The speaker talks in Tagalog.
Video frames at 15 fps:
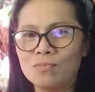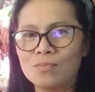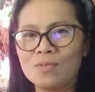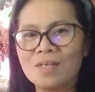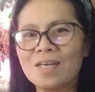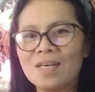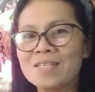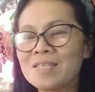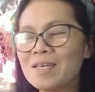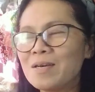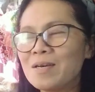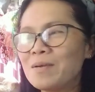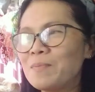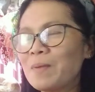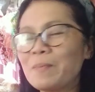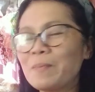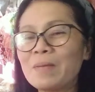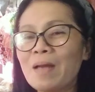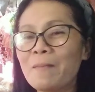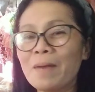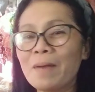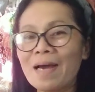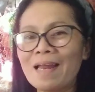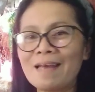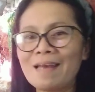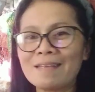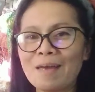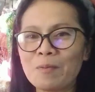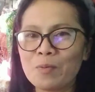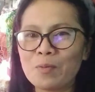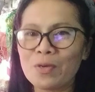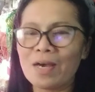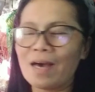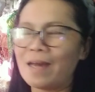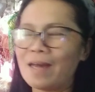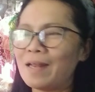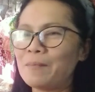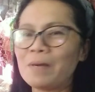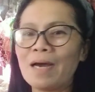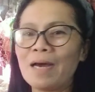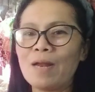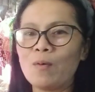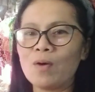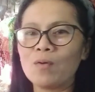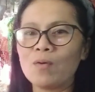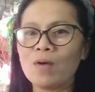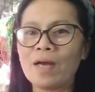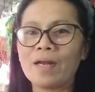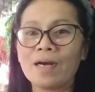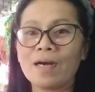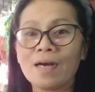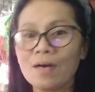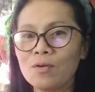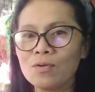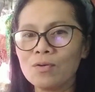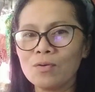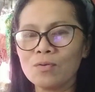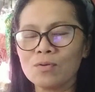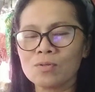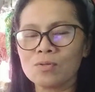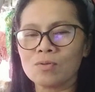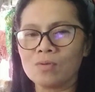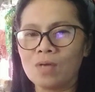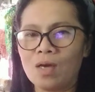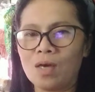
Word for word: kasi pag pinapagalitan mo yan na pangalawa kong anak ganon yung uso niyan